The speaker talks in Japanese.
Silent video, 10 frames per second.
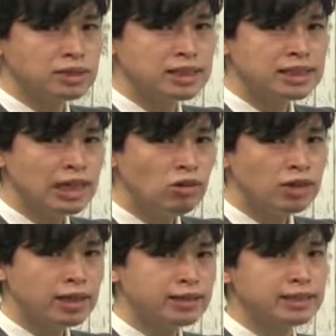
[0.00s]
時間
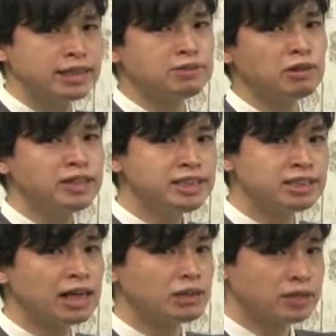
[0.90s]
をかかってしまう
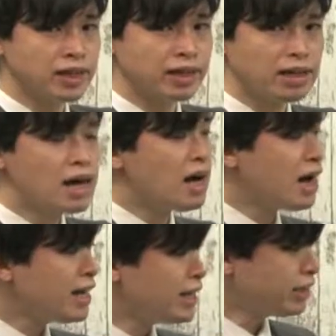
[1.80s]
リスクがあるので、
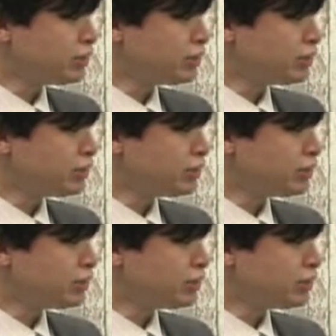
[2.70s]
早